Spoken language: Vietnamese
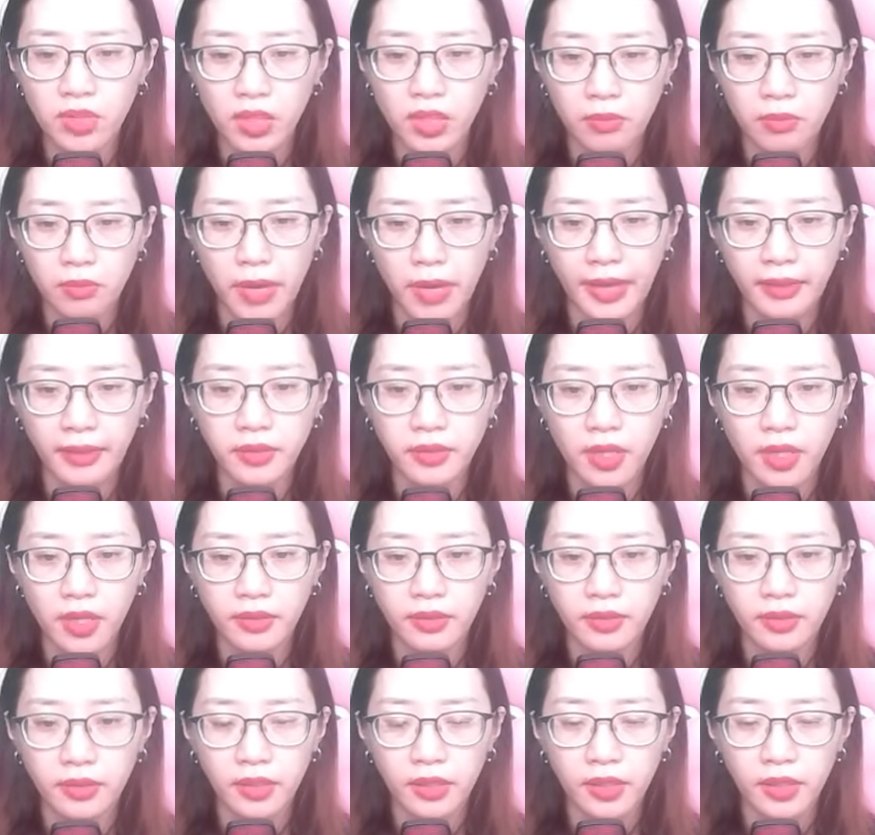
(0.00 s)
lực bản
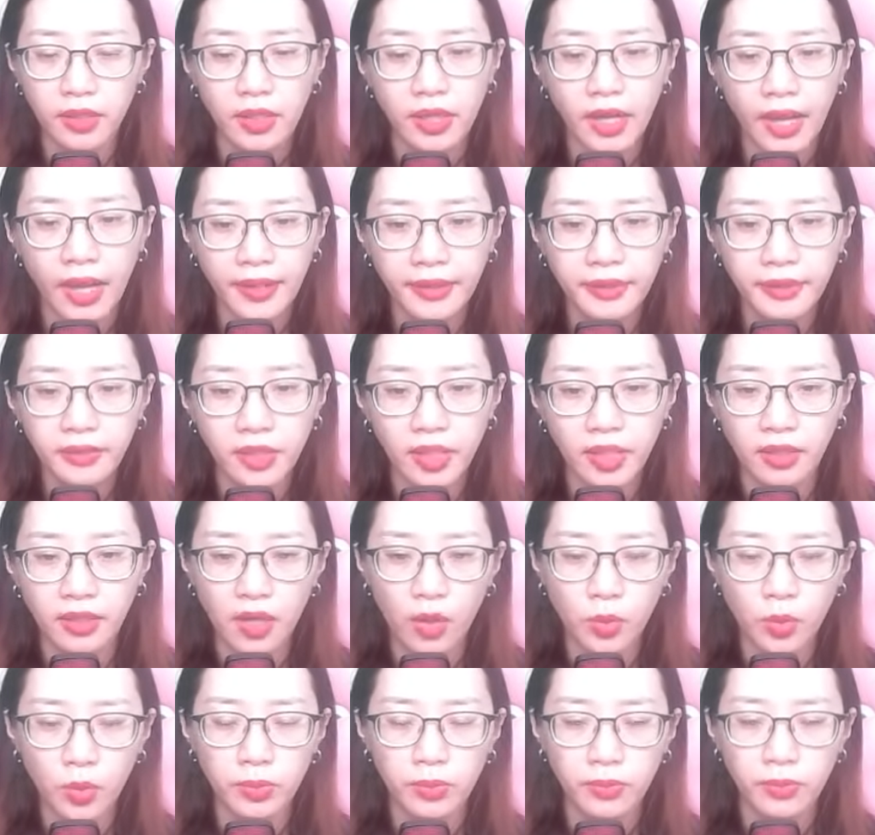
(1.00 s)
thân. Hắn thì
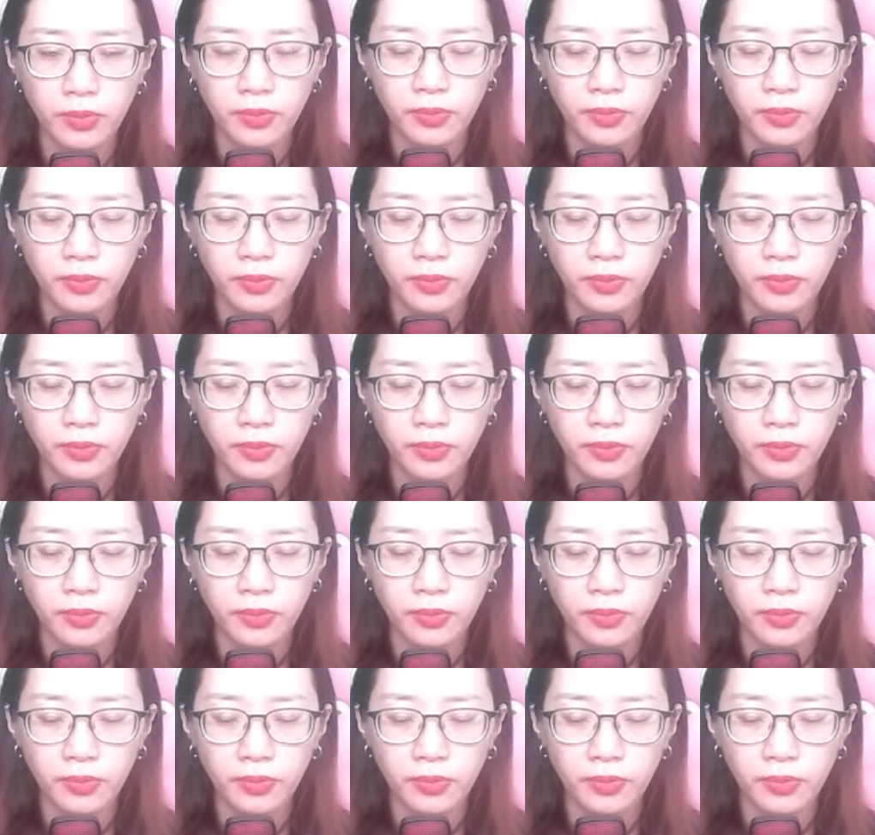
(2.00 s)
không.